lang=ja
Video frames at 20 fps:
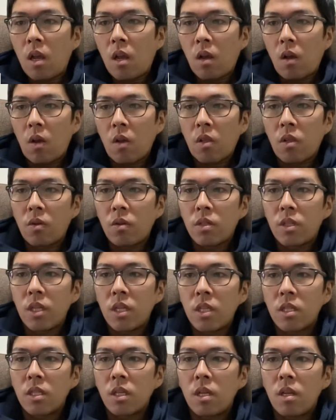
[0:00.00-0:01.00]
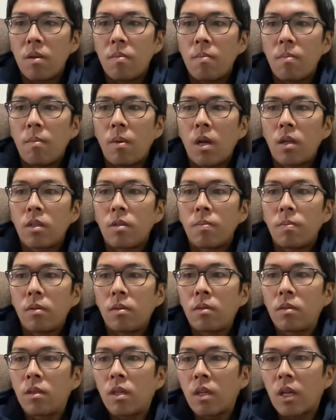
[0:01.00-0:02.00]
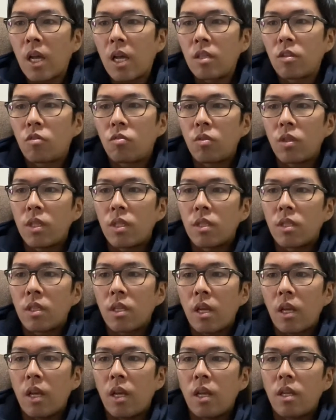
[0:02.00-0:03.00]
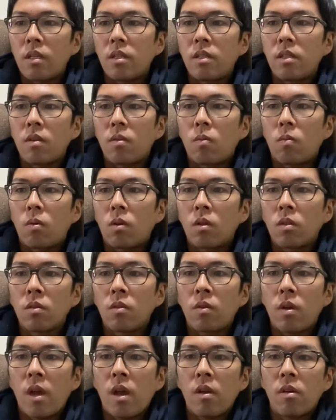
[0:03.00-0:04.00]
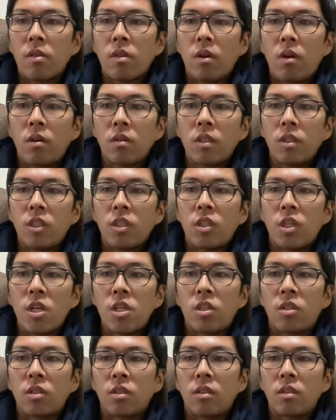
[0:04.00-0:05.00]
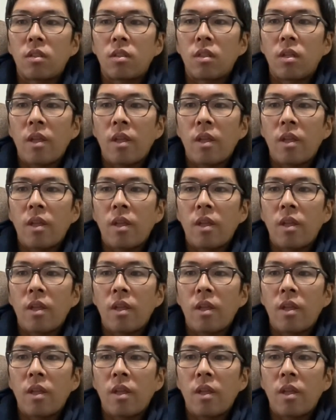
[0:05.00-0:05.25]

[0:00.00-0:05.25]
authorities in multiple countries, and the World Health Organization